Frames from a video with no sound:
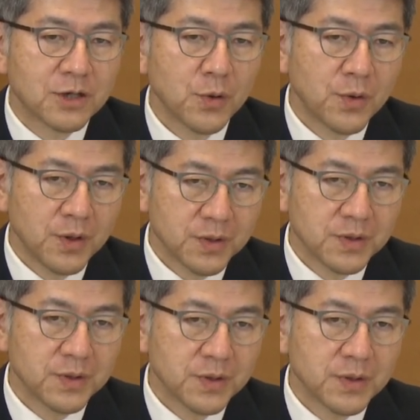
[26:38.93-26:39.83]
協
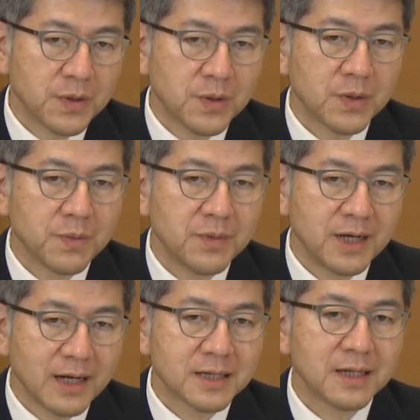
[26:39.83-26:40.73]
力を
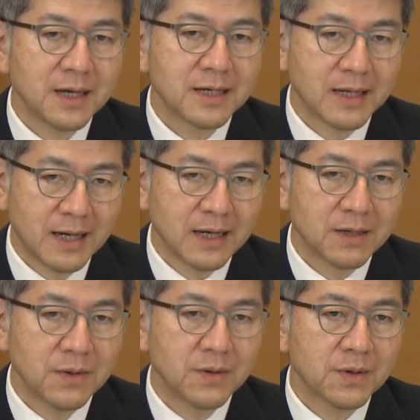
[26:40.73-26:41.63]
見出していきたい、
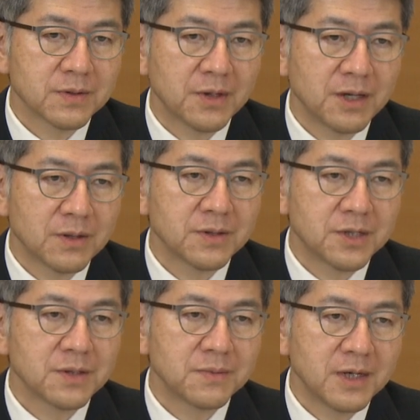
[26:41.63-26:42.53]
協力の糸
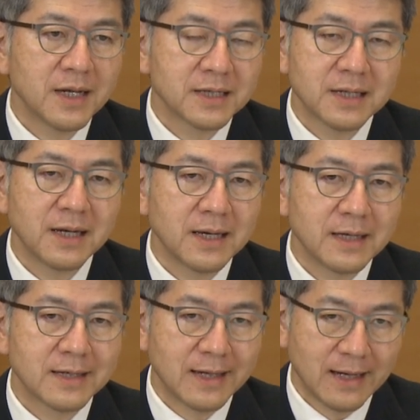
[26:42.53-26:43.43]
口を見出して
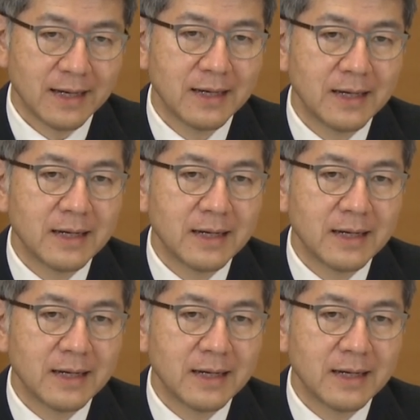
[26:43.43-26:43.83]
いきたい、